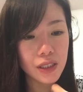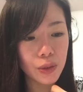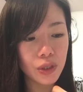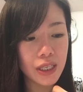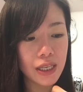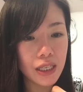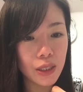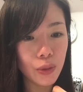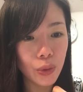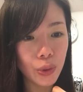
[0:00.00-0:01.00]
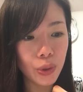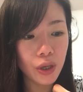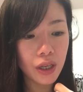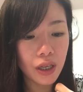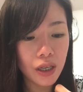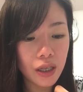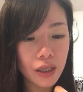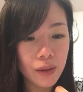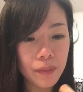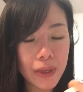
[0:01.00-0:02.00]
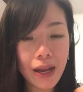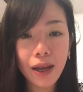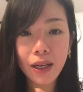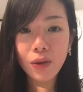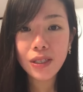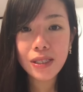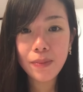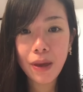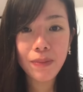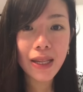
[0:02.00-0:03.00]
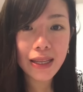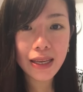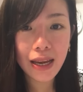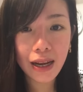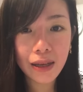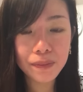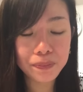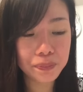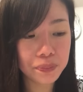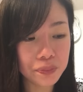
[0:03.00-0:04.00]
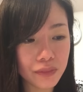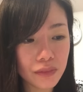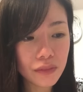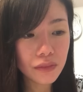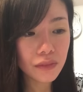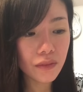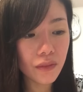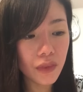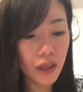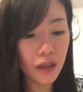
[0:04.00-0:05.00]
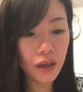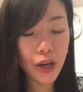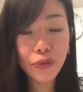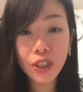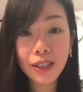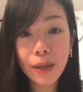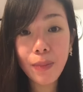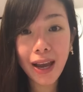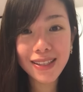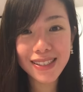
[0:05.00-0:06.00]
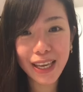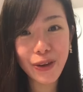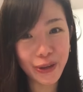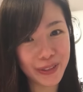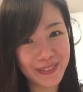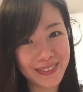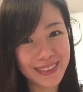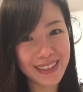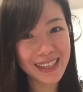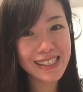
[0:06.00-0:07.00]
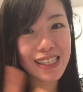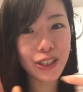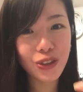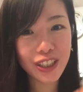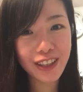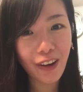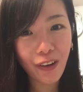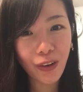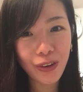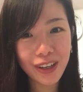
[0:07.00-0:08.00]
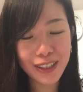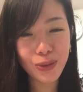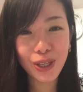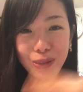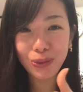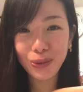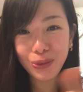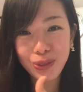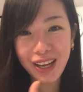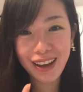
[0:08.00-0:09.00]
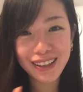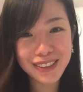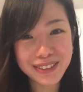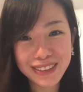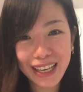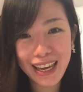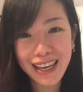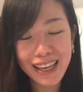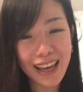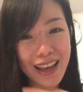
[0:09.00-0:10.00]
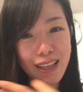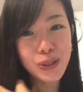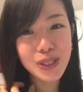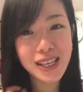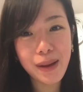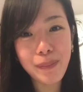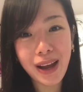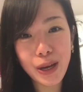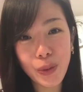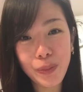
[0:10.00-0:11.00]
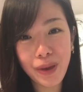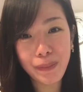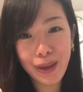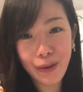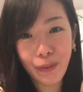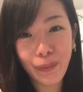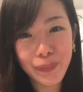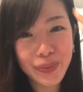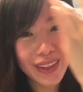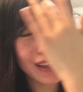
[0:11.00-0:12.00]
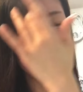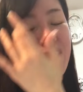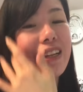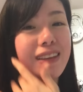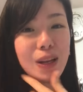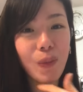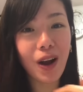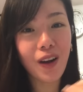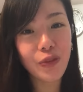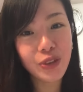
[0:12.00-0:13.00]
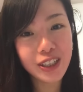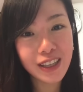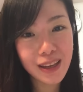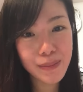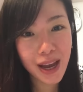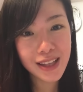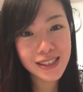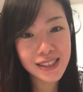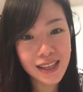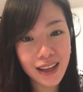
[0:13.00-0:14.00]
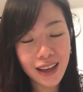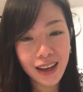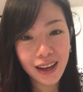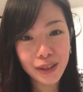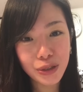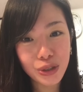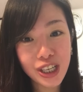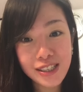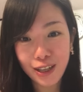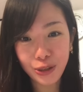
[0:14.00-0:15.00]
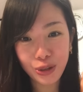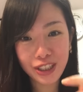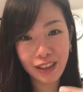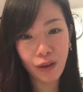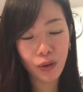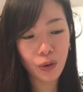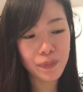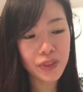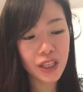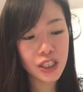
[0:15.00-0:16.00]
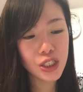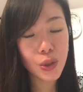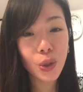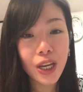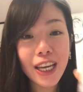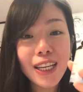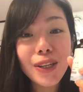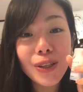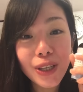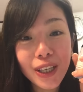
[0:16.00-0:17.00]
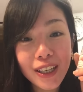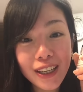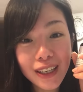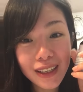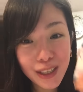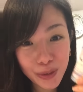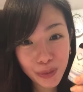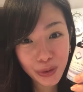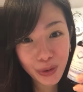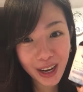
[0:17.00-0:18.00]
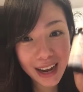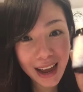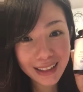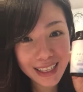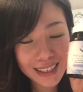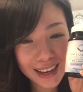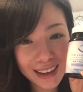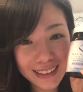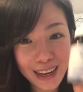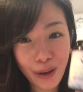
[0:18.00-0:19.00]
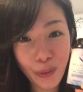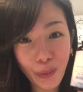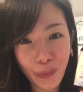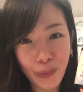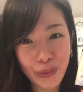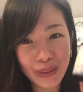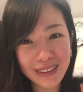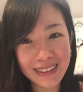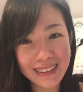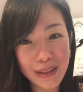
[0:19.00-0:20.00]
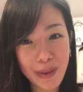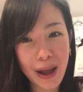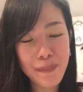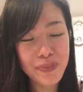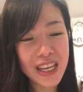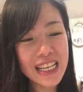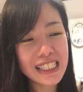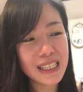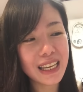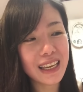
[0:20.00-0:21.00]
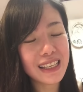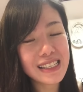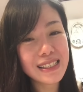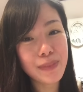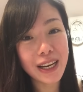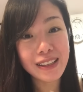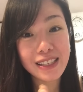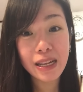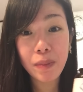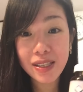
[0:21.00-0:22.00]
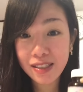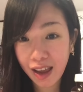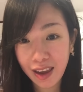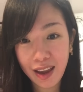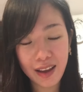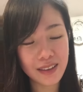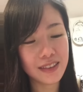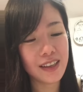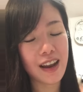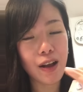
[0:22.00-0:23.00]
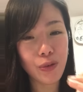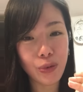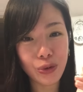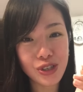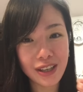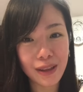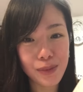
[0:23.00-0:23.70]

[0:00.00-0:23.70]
So, di, nung pinanganak ko na si Baby Leah, uh, after 3 months, ayun, nag-start ulit ako. Katulad nung una, yung kay dun sa pangalawang baby ko. Ganun din ginawa ko after 3 months. Ano, nag-start ulit ako. So, inin ininom ko yung kalahating natira ko. 'di ba? De para hindi naman sayang. Tinago ko siya.